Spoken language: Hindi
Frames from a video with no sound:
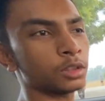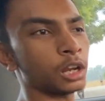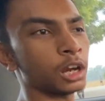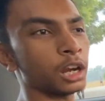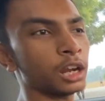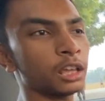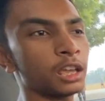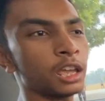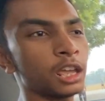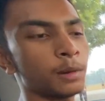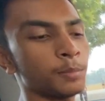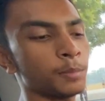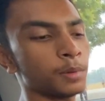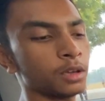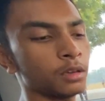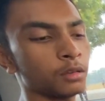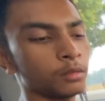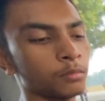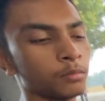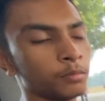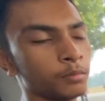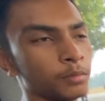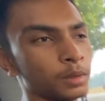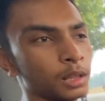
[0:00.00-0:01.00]
थर्ड गियर पे
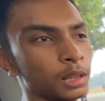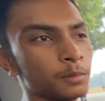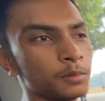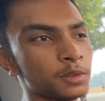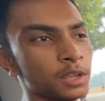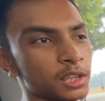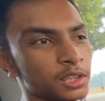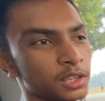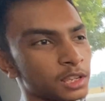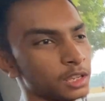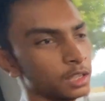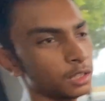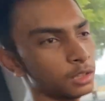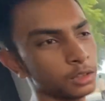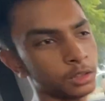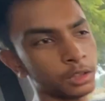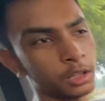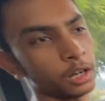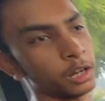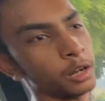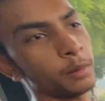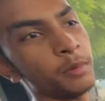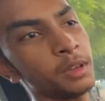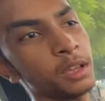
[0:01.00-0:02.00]
मतलब जैसे
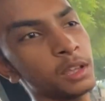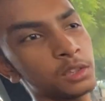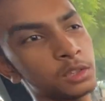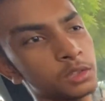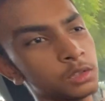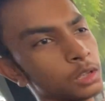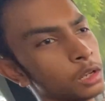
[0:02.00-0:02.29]
थर्ड में